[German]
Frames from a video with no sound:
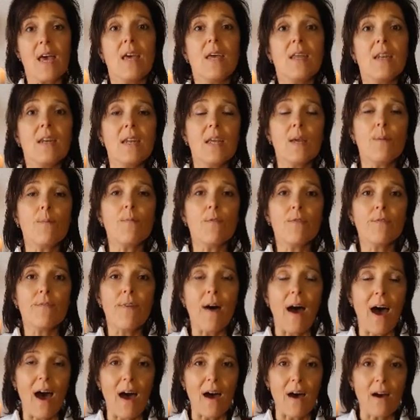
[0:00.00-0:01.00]
Nimm
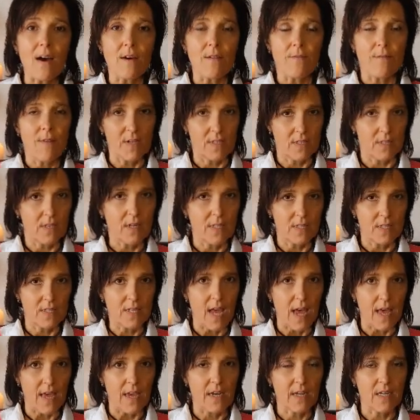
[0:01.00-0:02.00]
wahr, was sich
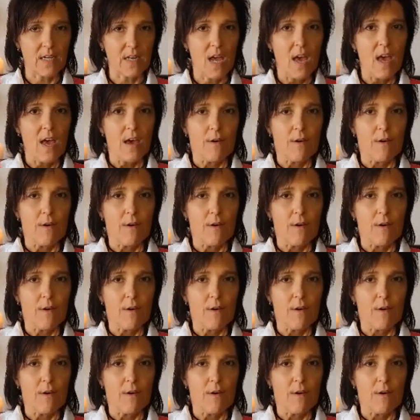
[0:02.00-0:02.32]
zeigt,